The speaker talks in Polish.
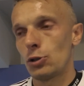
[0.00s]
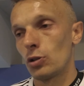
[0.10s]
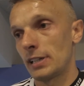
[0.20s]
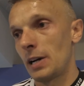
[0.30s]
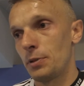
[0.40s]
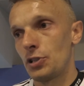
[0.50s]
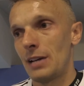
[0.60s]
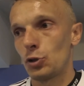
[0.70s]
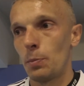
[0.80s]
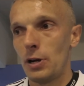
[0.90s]
E, tak jak
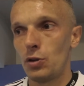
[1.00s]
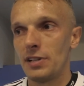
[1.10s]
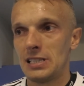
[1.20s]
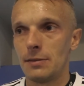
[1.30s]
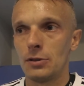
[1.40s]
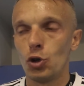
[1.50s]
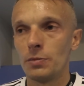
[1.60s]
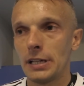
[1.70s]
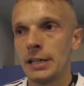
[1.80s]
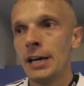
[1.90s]
powiedziałem, z chłopaków jestem
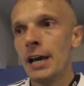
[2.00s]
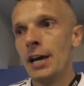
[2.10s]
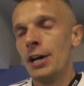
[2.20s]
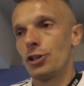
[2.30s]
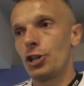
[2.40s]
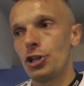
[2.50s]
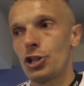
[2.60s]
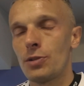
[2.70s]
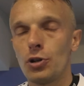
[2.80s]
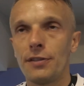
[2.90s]
dumny. Cieszę
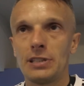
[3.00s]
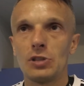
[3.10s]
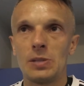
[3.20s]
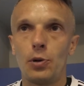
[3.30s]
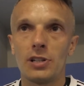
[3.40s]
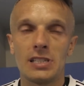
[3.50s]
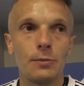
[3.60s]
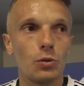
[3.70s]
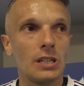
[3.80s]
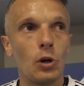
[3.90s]
się, że mogę w tym zespole z
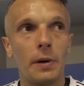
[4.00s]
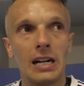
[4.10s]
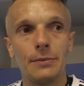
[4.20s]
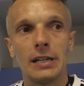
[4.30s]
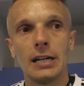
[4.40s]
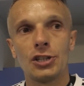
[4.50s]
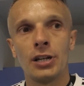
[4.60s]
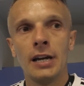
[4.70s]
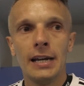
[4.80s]
tymi młodymi chłopakami grać.